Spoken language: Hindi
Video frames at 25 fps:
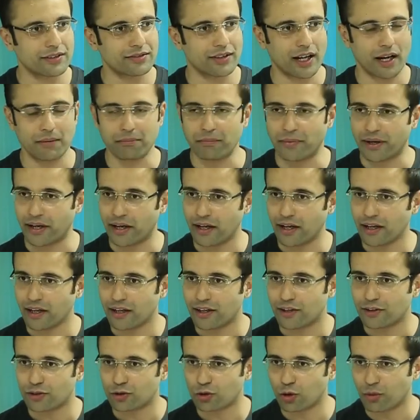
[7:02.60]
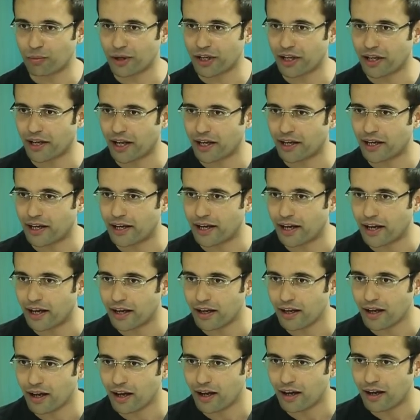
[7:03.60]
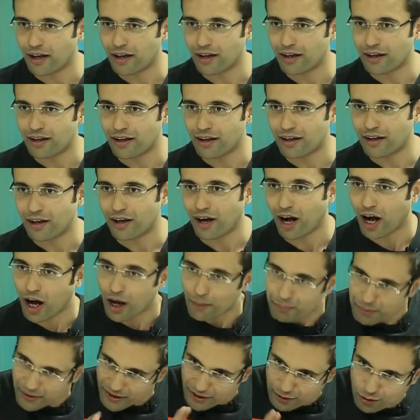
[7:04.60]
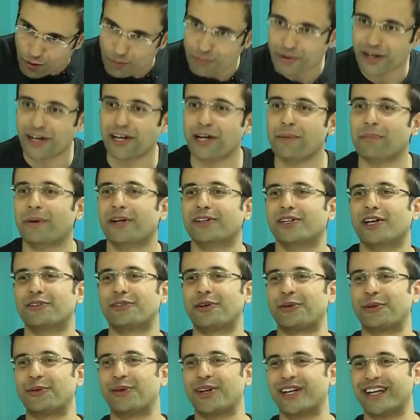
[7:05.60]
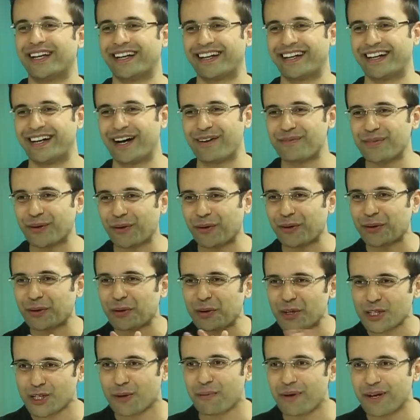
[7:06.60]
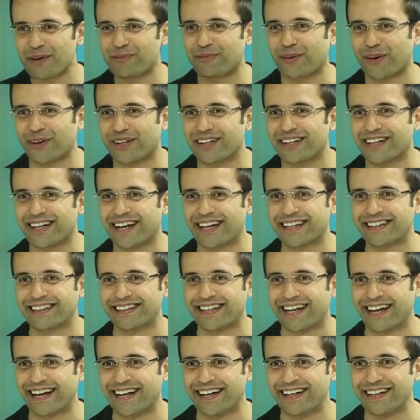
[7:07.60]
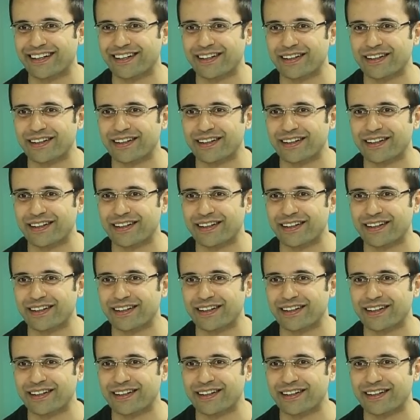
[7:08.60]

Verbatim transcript: एग्जाम में दो महीने रह गए हैं अभी तो मेरे लिए पढ़ना जरूरी है अभी और कुछ भी इंपॉर्टेंट नहीं है